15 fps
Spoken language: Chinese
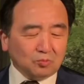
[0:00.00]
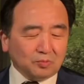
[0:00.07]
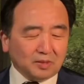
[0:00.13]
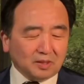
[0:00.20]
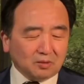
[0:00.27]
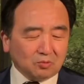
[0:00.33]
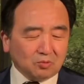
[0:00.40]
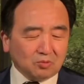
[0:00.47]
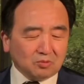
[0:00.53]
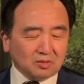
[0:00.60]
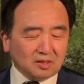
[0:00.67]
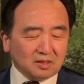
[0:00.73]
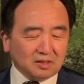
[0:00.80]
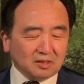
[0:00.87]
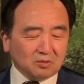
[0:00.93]
品控
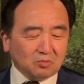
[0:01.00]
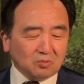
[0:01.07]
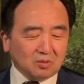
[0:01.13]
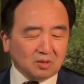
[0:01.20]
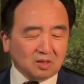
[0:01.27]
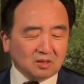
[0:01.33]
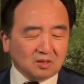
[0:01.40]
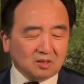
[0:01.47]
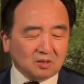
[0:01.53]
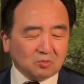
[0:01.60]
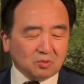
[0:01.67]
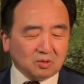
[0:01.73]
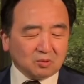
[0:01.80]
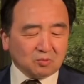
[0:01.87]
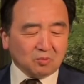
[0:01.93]
制了英国呃俄
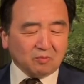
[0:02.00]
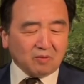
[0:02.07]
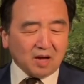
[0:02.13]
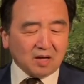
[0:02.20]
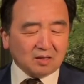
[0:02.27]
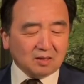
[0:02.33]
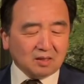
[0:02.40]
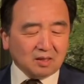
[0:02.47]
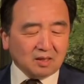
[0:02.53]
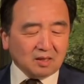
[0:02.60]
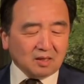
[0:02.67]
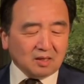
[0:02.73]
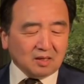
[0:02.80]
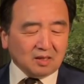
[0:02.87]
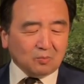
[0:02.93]
国的国王，
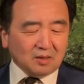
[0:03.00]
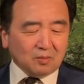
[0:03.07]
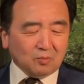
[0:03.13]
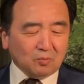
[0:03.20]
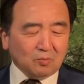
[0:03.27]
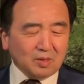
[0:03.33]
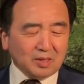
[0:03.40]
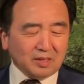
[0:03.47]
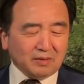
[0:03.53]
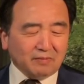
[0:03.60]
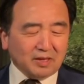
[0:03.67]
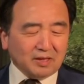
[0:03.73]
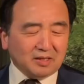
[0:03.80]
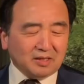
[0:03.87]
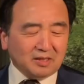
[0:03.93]
呃，我以
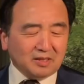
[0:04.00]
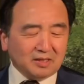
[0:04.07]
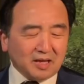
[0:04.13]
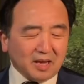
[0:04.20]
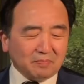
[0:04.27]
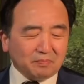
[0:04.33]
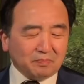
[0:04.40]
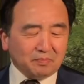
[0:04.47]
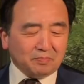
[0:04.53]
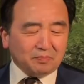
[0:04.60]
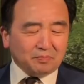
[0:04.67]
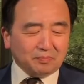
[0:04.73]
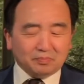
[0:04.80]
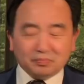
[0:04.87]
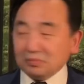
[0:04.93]
为应该不
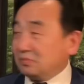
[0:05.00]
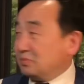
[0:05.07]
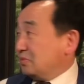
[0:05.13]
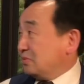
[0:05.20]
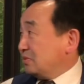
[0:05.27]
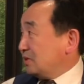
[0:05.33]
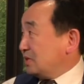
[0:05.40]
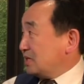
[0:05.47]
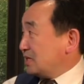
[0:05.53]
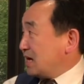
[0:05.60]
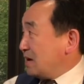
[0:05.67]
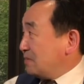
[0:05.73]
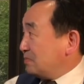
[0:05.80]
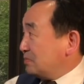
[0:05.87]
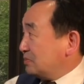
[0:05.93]
应
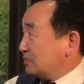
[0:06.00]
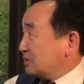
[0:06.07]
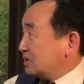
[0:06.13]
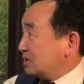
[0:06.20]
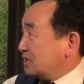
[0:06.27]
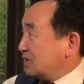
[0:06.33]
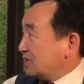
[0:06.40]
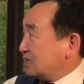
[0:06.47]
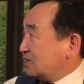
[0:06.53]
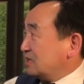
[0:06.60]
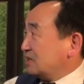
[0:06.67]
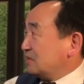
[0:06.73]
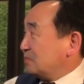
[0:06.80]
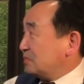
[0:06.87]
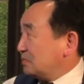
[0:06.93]
该不是这个，